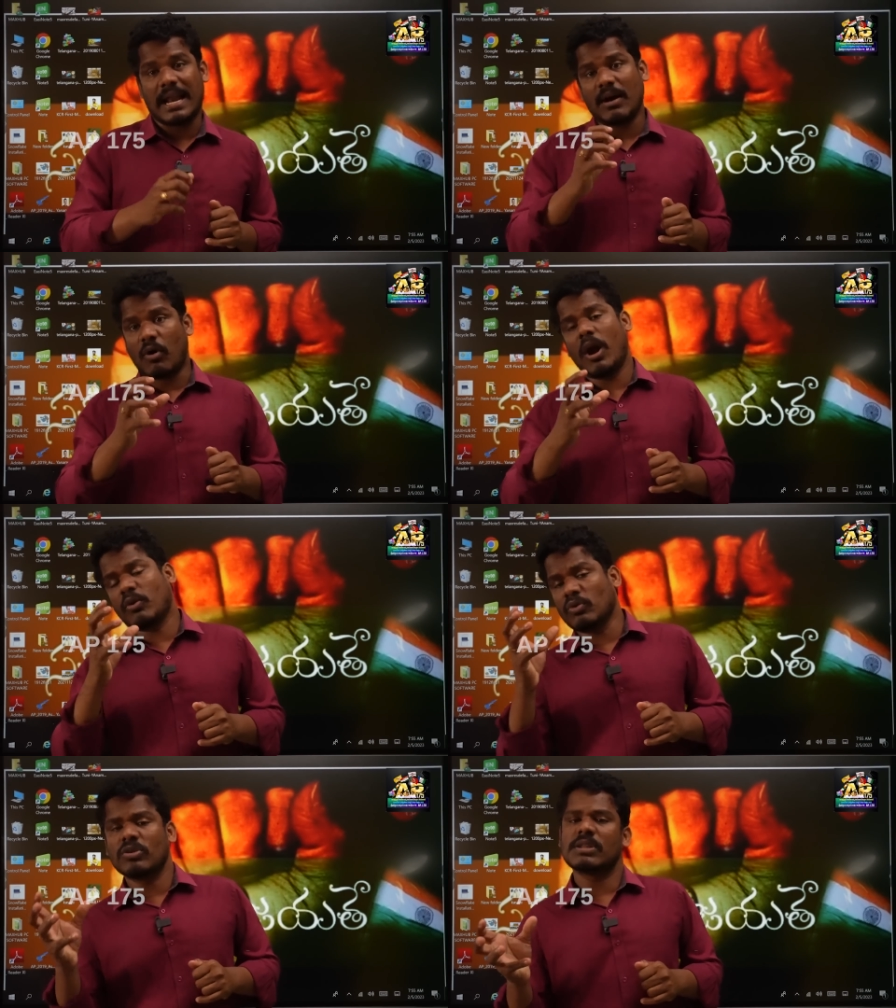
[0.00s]
అలా
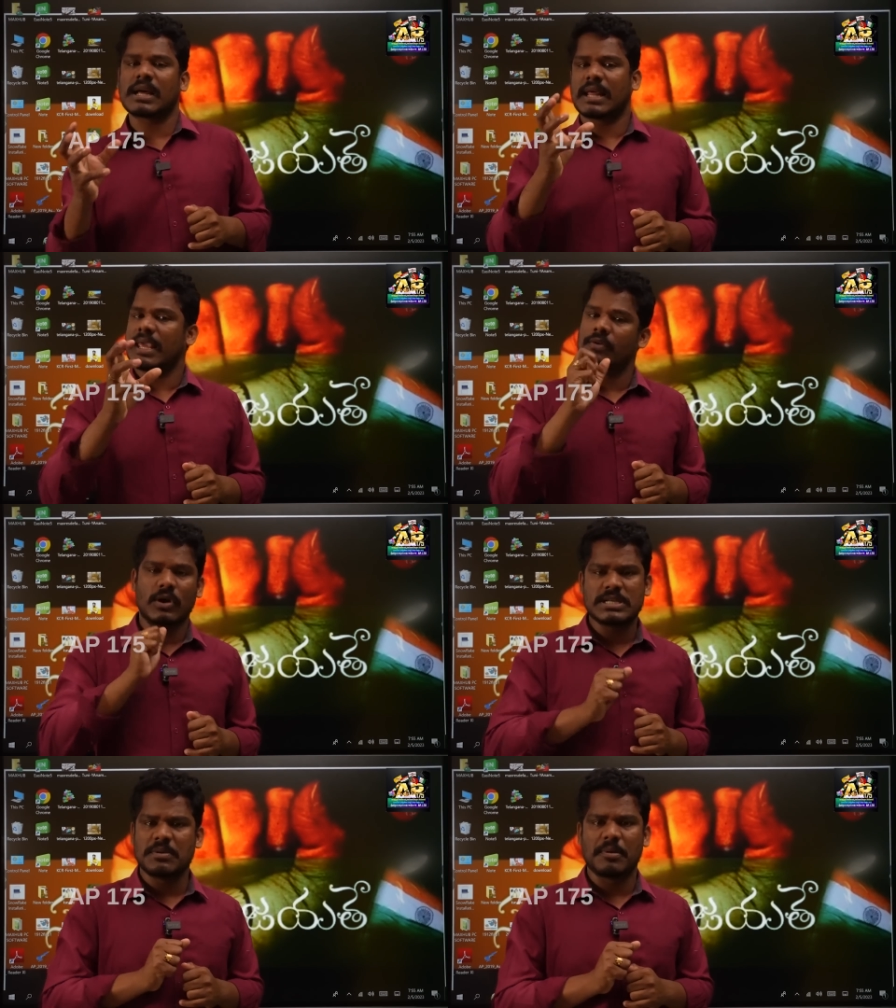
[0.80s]
వాడుకుంటుంది కదా ఈ
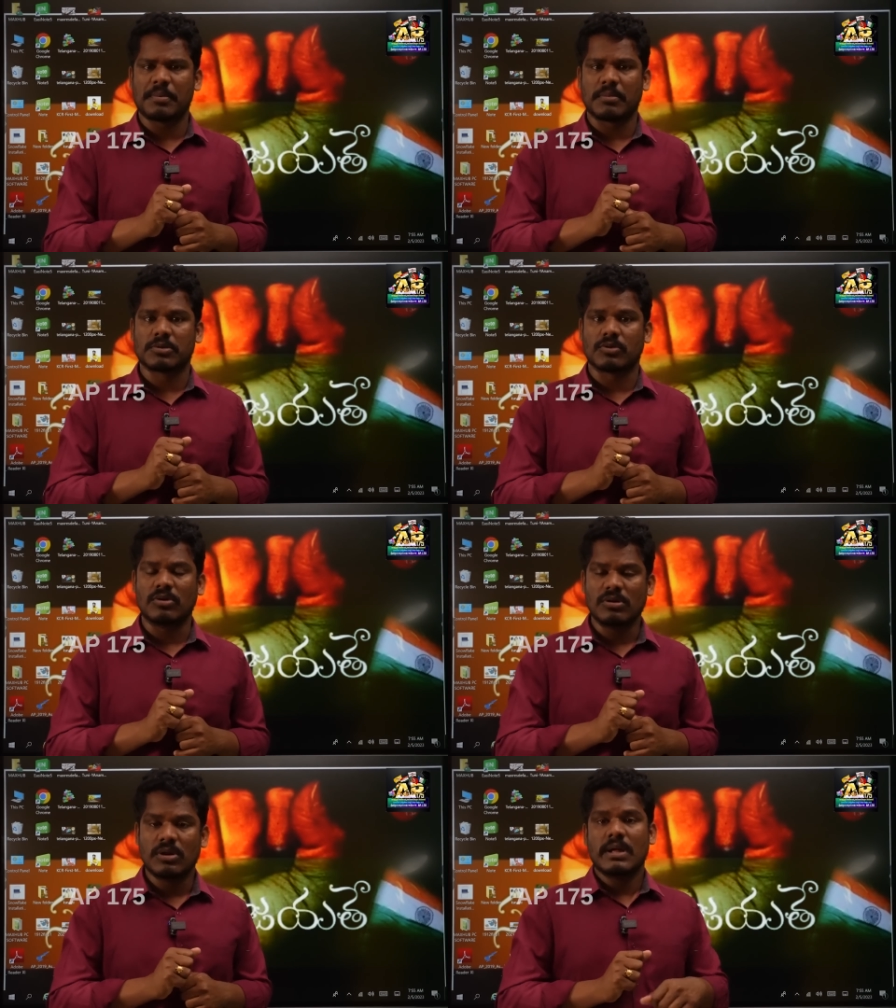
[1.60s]
వైసీపీ ప్రభుత్వం
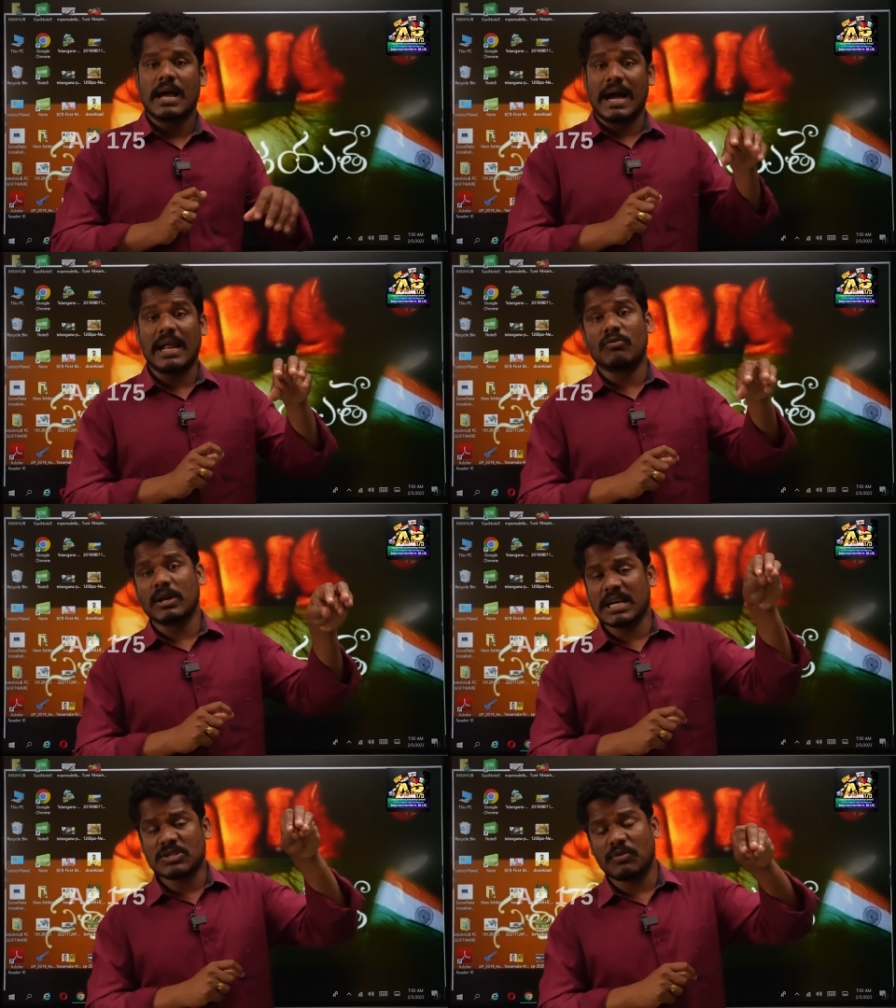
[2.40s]
అలా
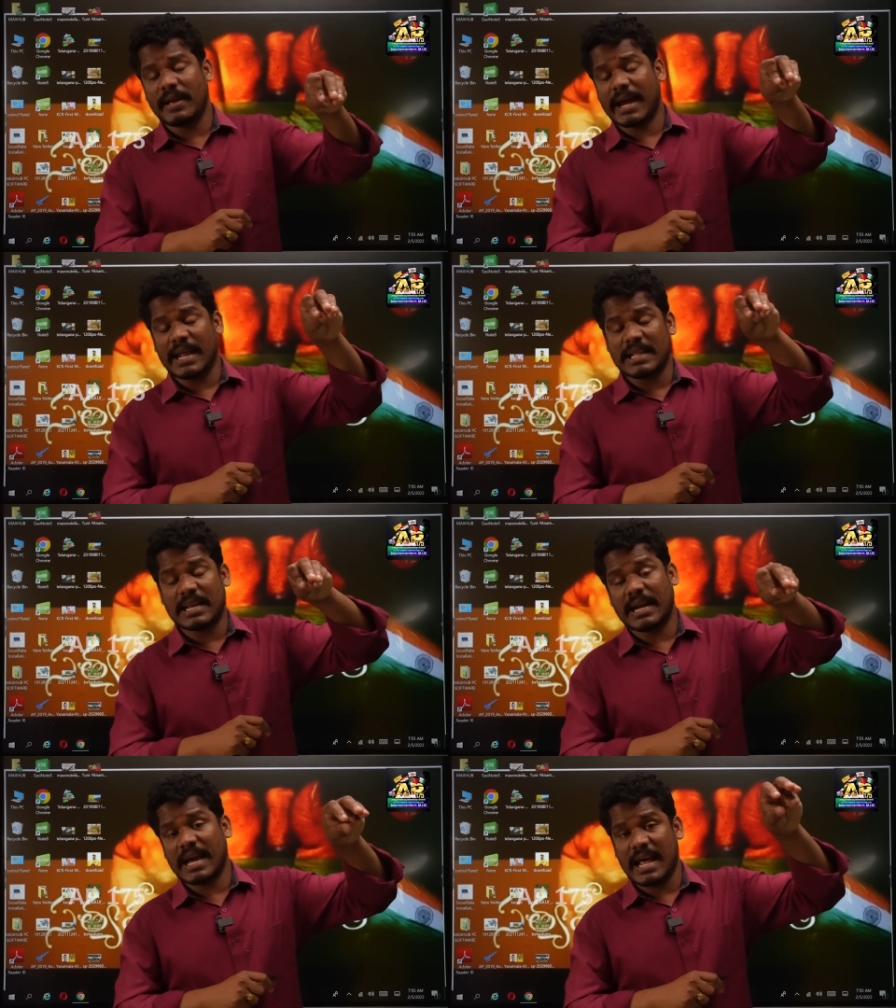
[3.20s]
వైఎస్ వివేకానంద రెడ్డి